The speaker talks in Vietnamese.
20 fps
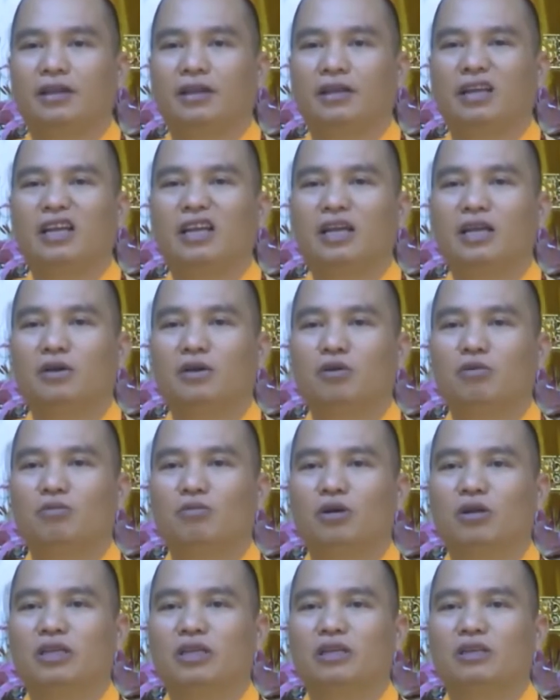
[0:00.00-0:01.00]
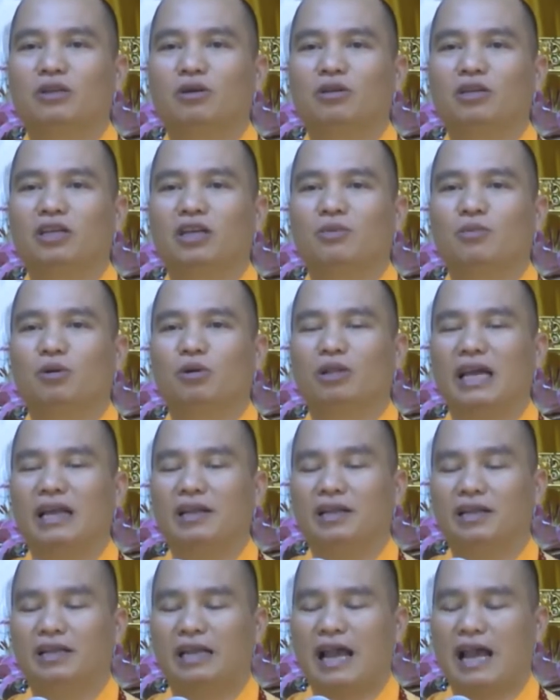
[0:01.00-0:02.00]
thế nên cúng một gì tôn tượng bồ tát
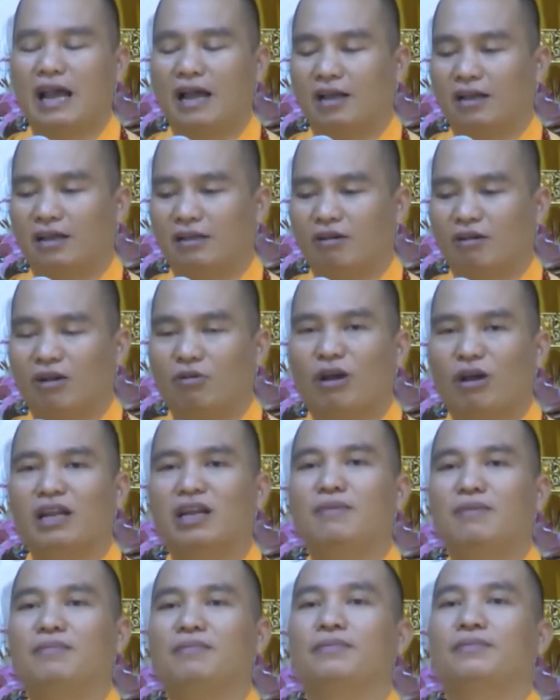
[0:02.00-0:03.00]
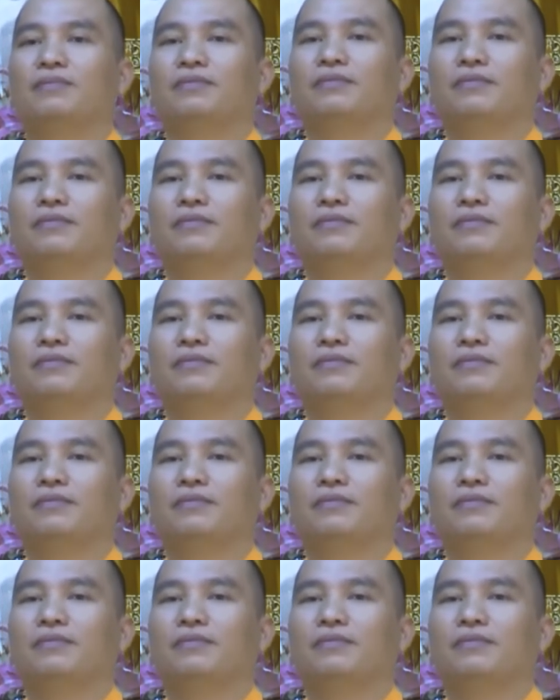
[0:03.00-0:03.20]
địa tạng hoặc quan âm